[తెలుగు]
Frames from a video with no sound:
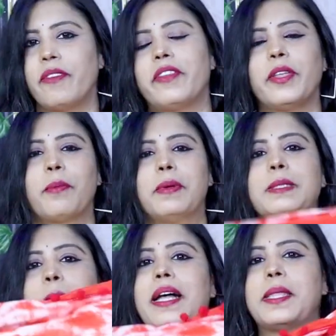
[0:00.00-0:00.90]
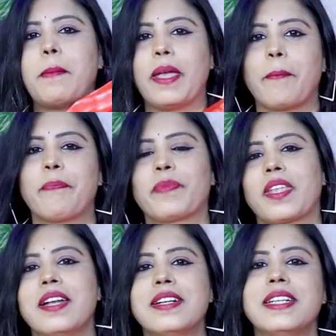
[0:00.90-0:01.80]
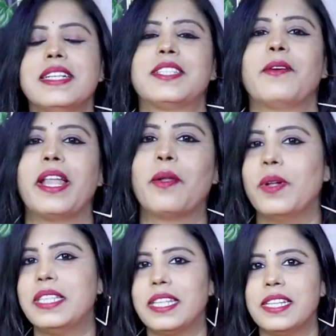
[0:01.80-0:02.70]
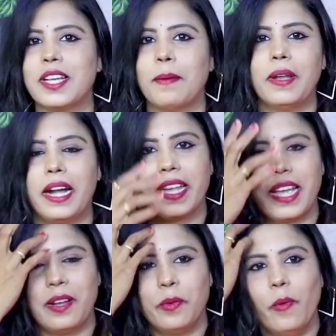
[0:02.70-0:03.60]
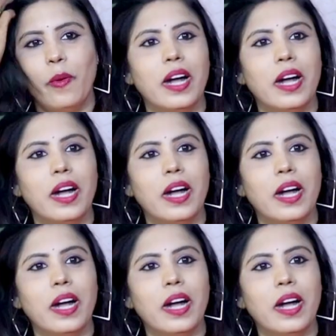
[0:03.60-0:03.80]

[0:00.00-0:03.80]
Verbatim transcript: సిక్స్ ఫిఫ్టీ రూపీస్ మాత్రమే సో నేను హోల్సేల్ షాప్లో అడిగాను